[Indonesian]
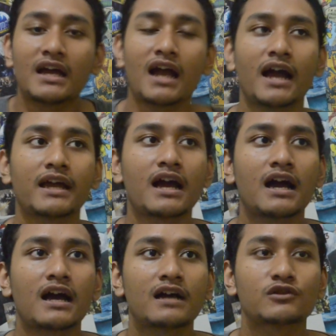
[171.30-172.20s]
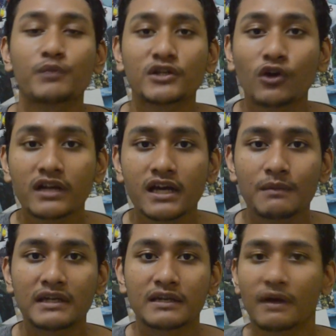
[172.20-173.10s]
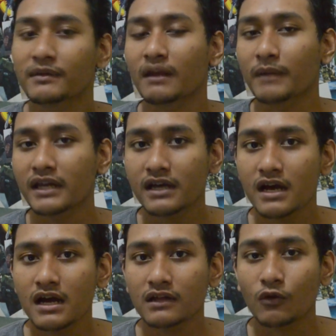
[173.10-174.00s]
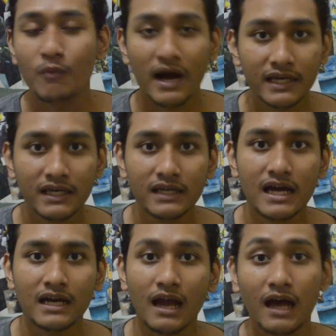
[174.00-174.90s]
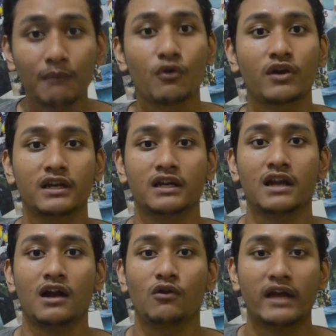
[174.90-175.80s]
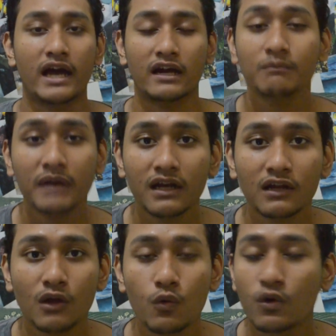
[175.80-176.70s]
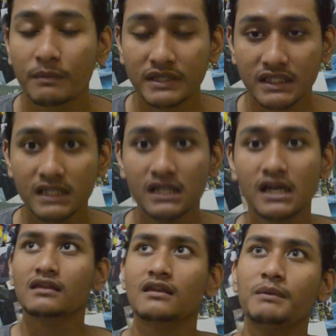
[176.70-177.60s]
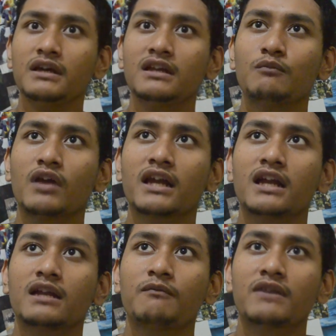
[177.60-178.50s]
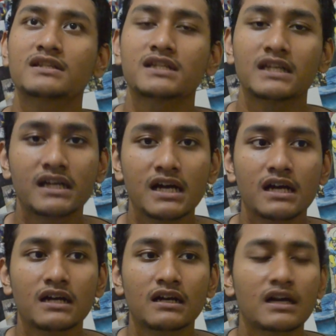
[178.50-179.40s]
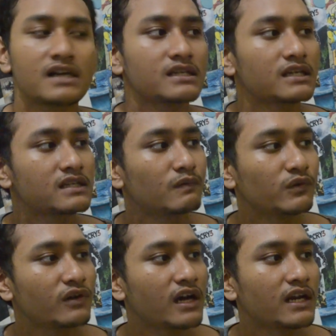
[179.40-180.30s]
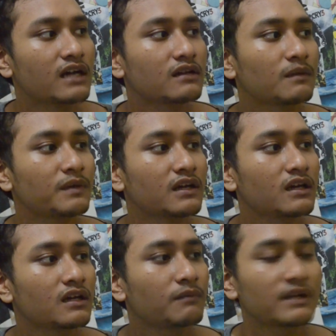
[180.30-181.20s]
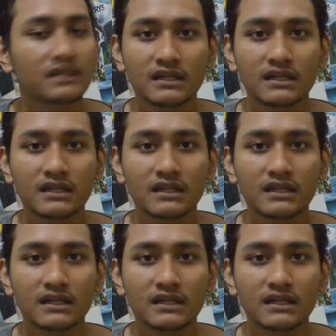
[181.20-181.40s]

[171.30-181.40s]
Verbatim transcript: kayak Super Soldier macam Captain America, atau Bucky, dan armor yang dikenakan oleh Iron Man atau War Machine. Tapi dimulai dari fase 3, enggak sih, sebelum juga ada. Tapi fase